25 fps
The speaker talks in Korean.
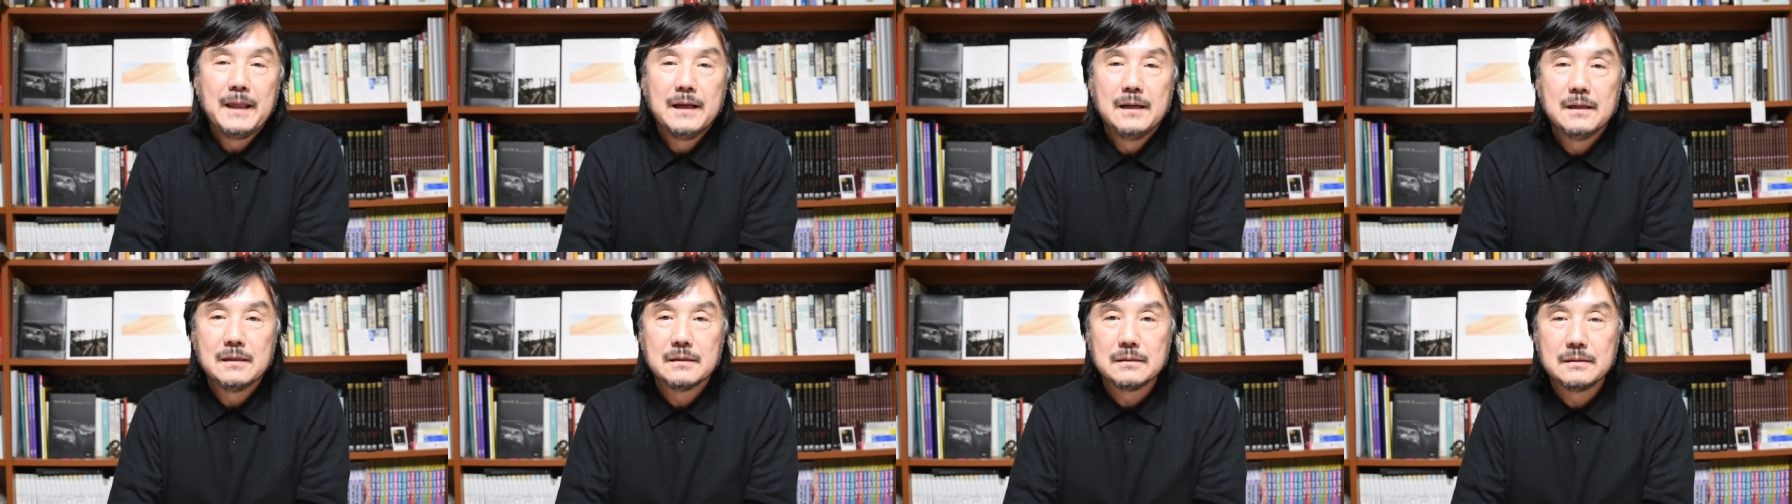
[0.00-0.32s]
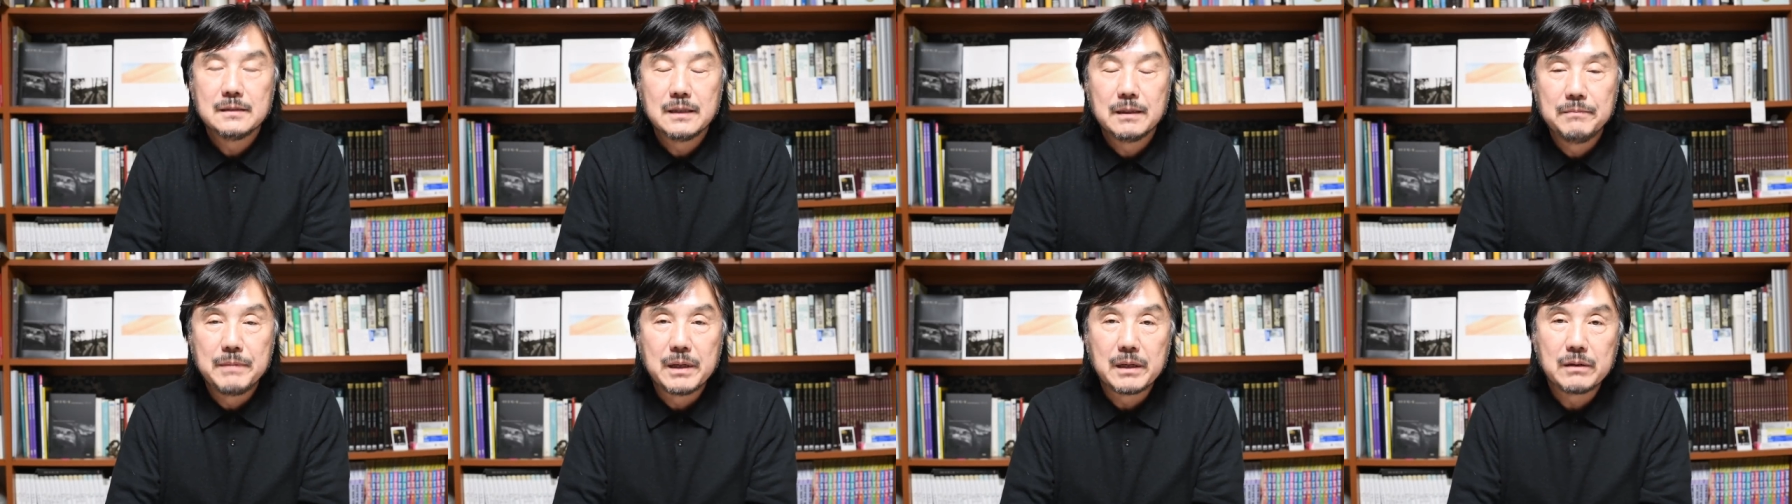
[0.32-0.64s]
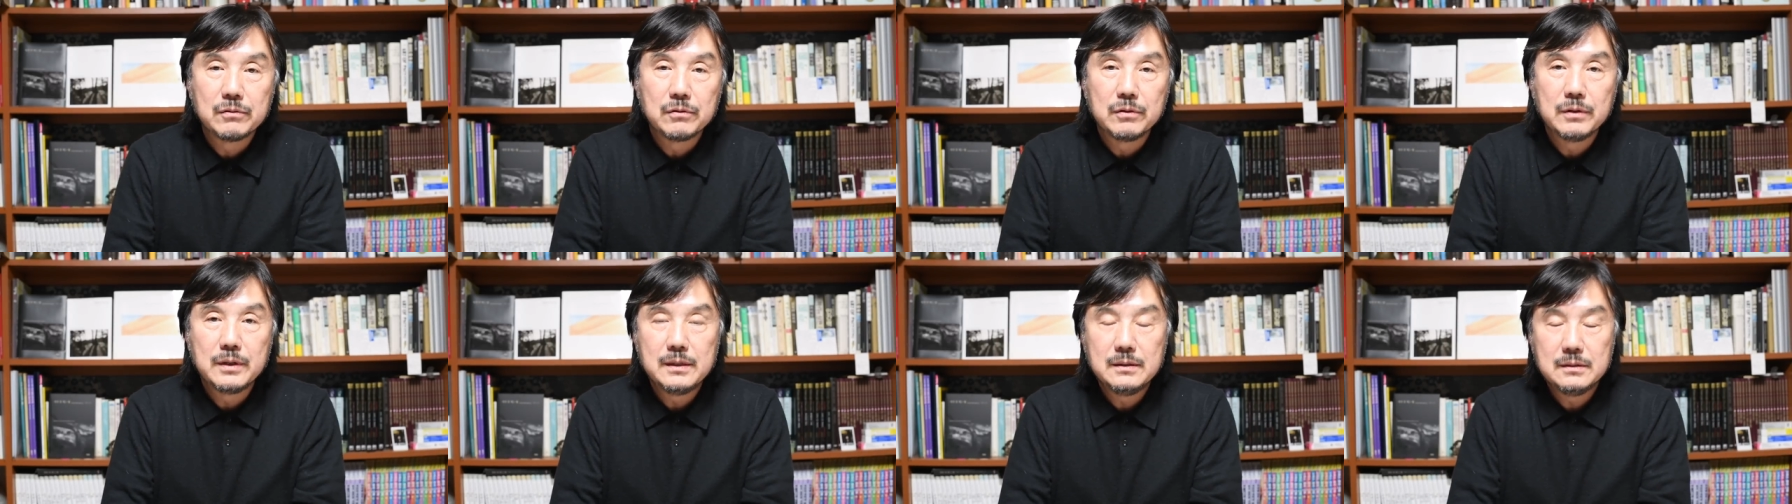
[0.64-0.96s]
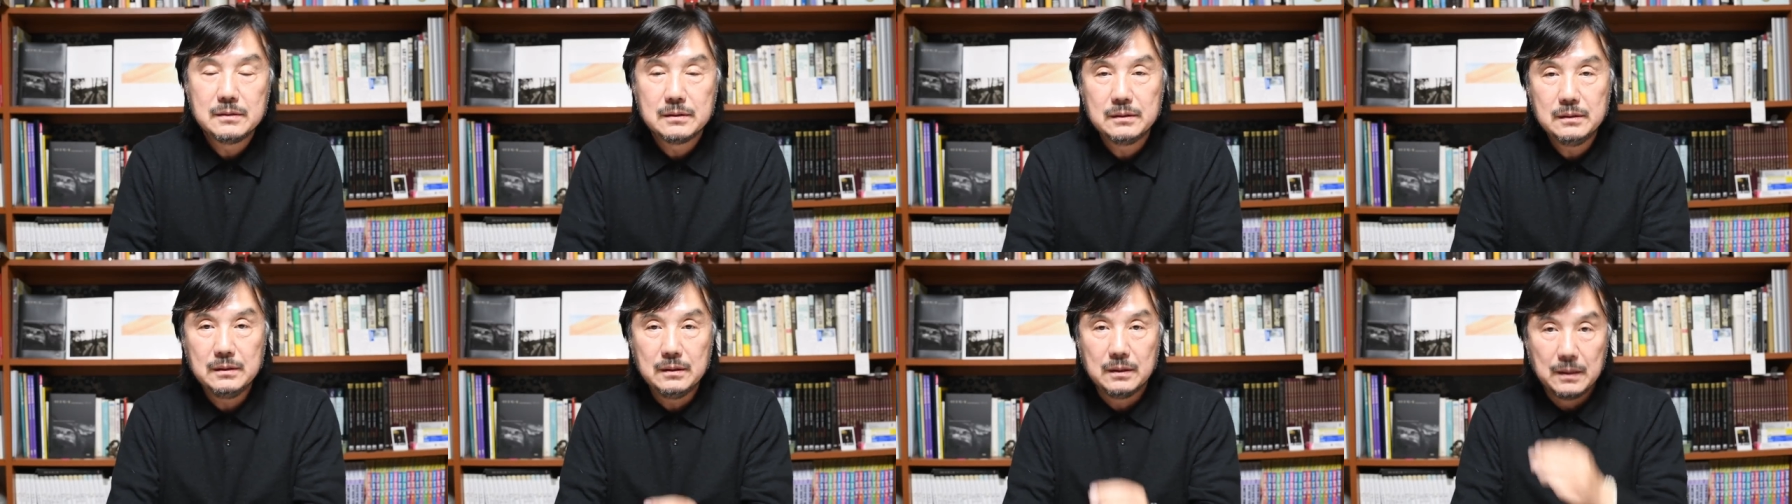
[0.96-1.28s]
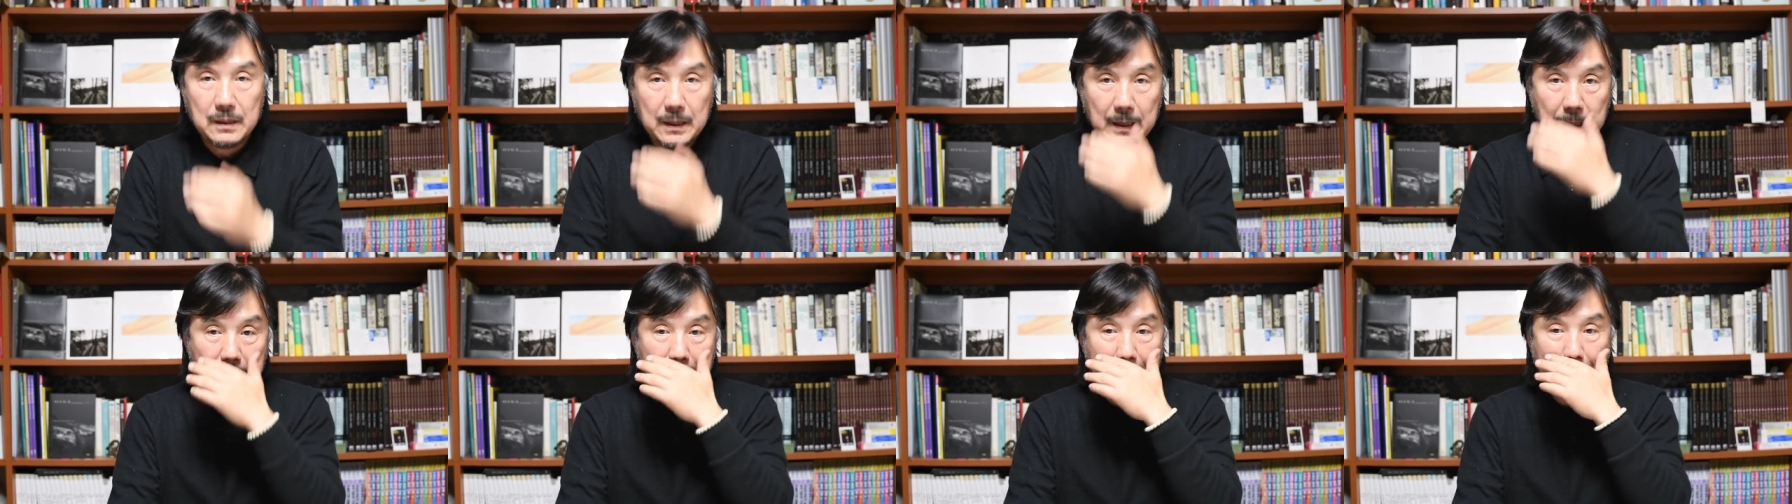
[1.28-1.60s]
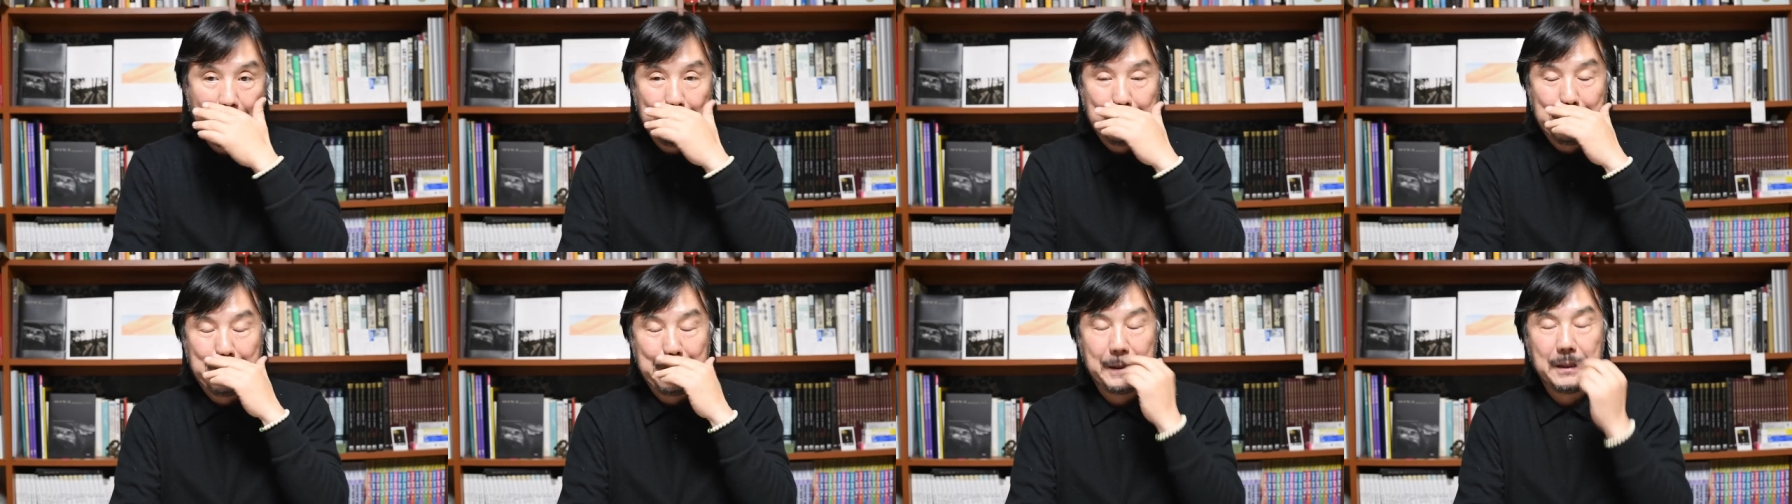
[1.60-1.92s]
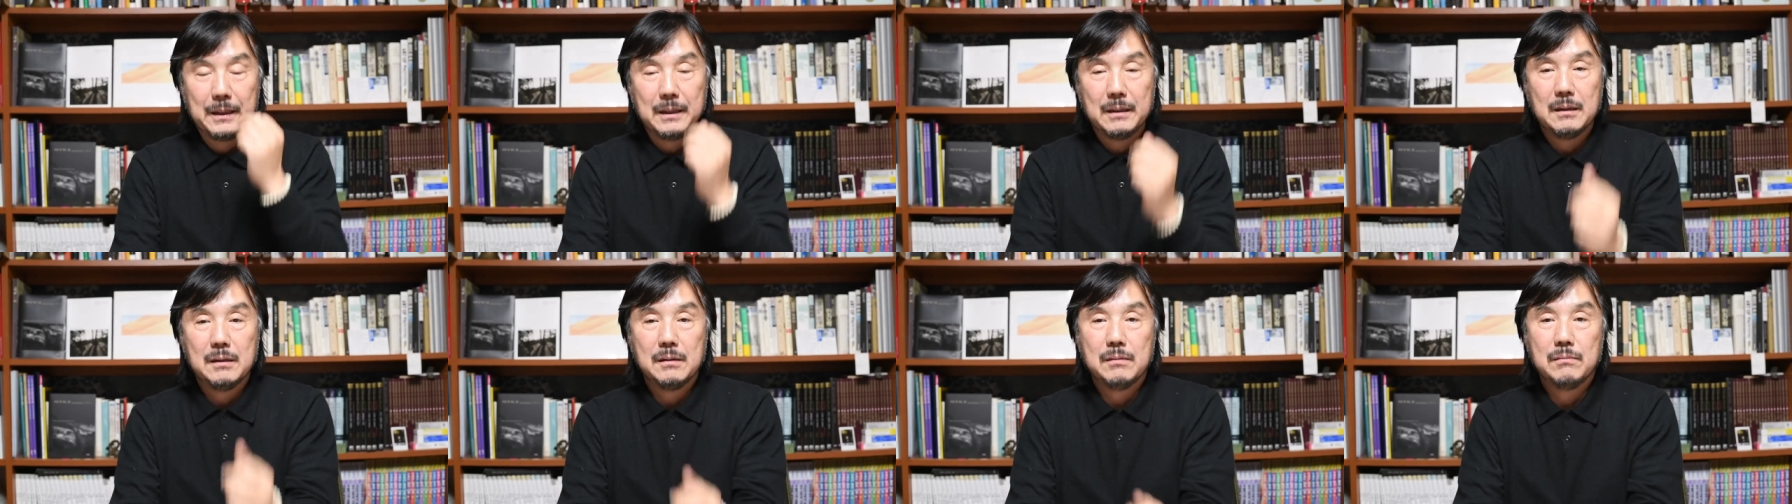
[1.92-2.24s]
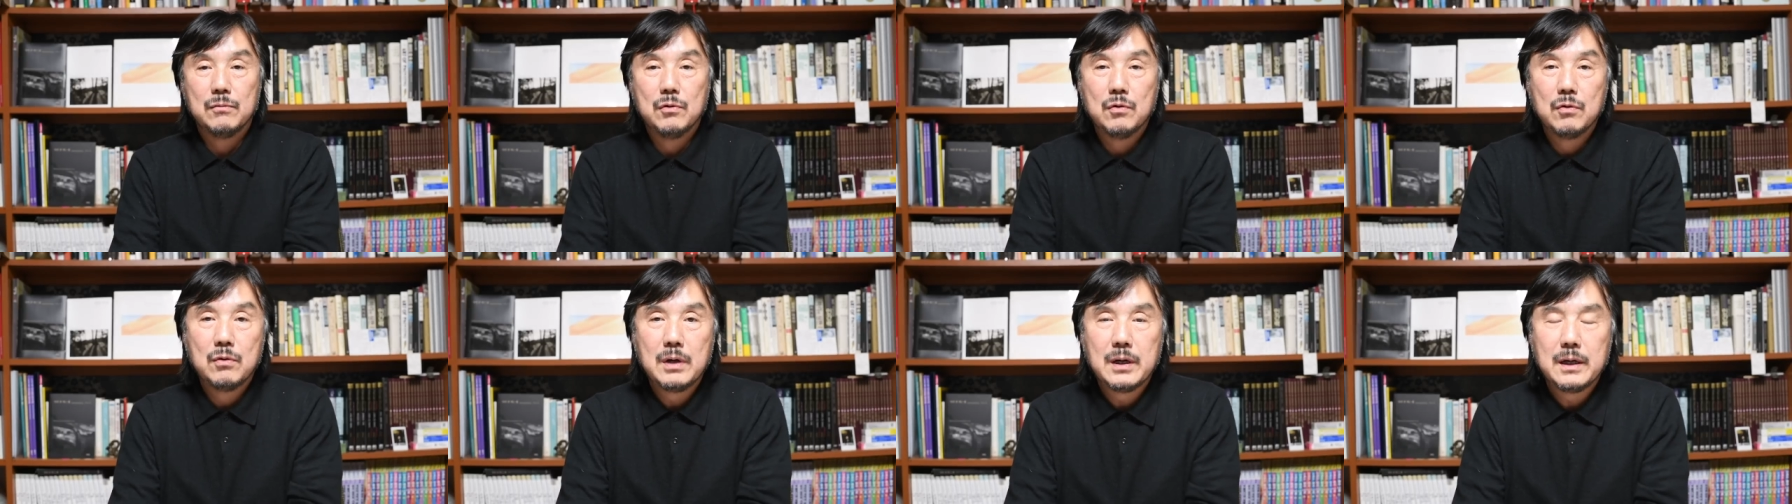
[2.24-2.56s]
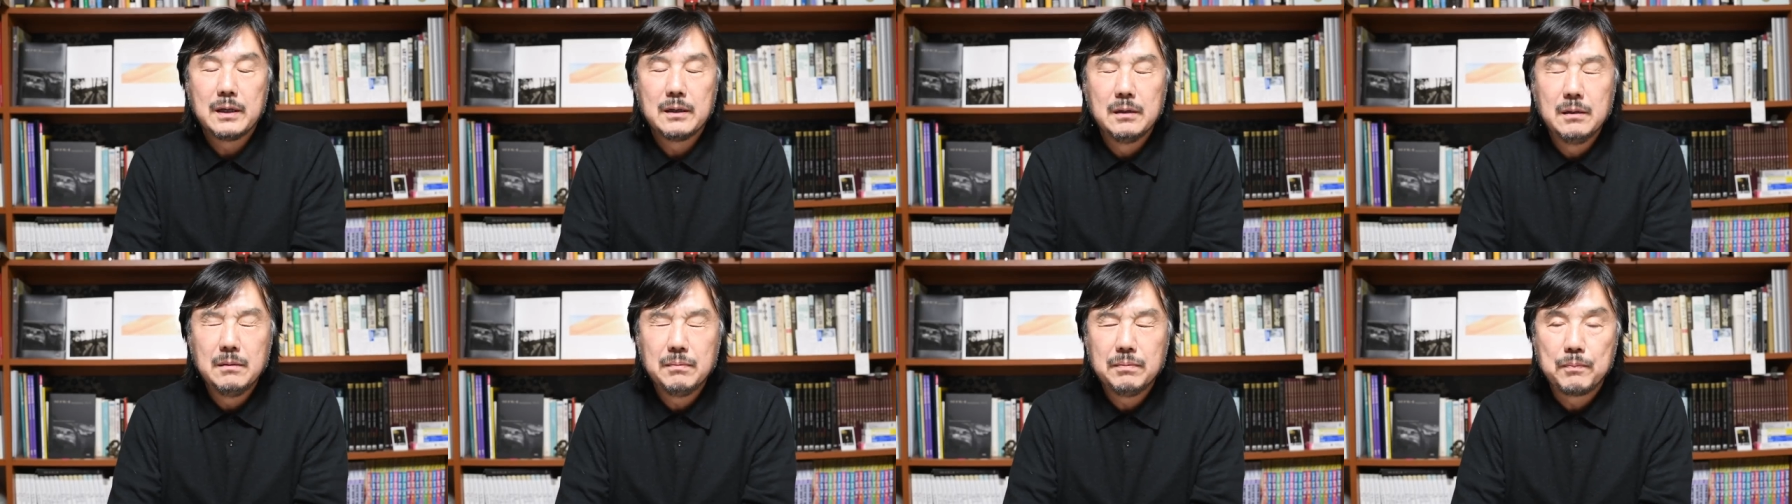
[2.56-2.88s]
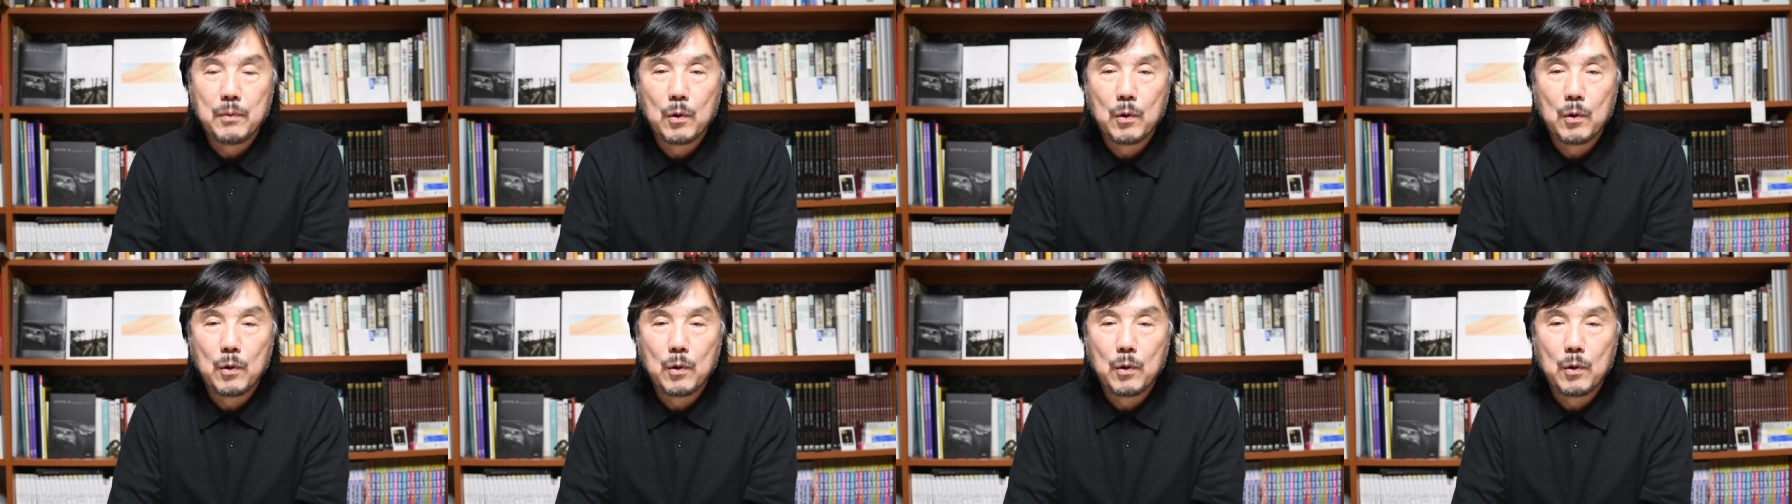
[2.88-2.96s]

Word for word: 그래서 제가 매크로 렌즈를 뭔가를